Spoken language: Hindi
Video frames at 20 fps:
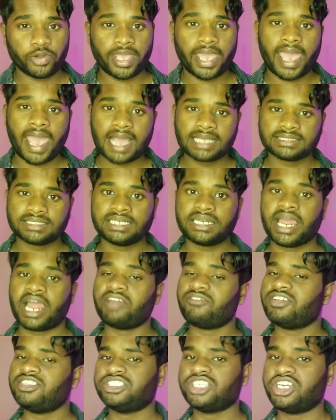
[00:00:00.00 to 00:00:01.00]
और ये एक्शन
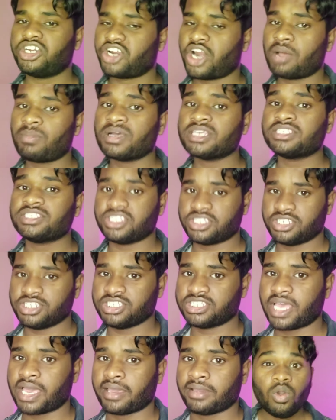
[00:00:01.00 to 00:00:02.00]
एडवेंचर ड्रामा
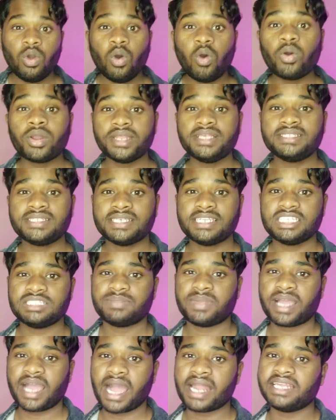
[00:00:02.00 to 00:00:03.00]
सीरीज है और इस सीरीज
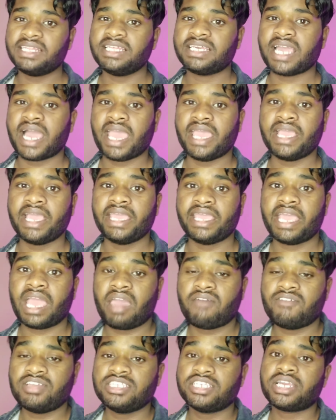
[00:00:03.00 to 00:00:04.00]
में कहानी दिखाई गई है
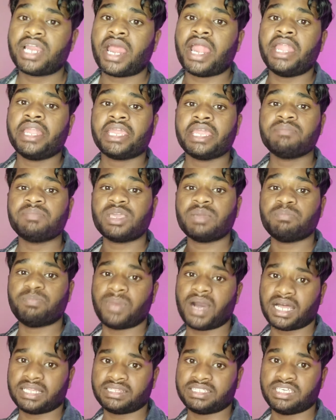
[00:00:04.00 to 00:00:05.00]
एवेंजर एंड गेम की
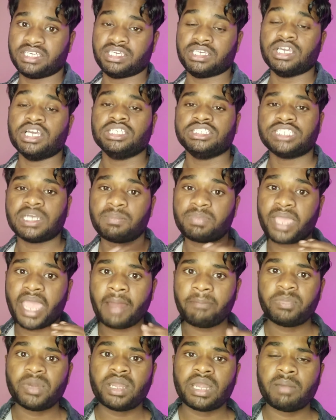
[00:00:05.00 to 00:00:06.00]
बात की जब
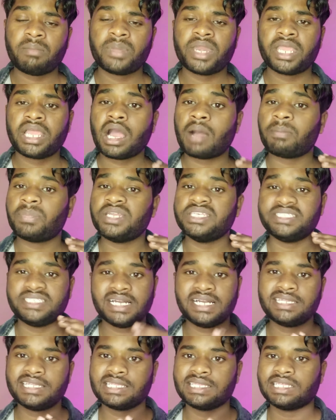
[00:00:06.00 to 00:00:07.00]
कैप्टन अमेरिका अपनी
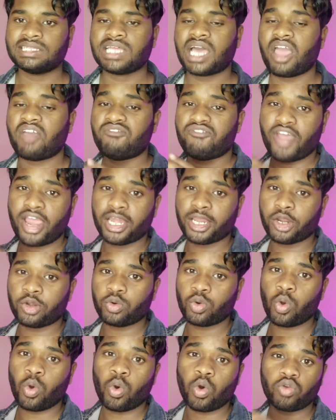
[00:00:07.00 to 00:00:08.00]
सील्ड दे देता है
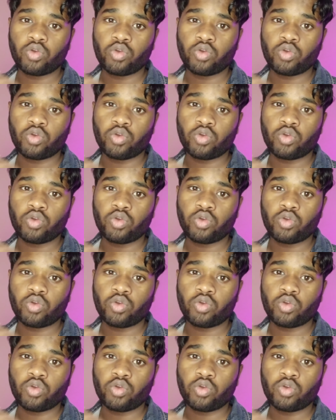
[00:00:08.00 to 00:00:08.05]
फैल्कन को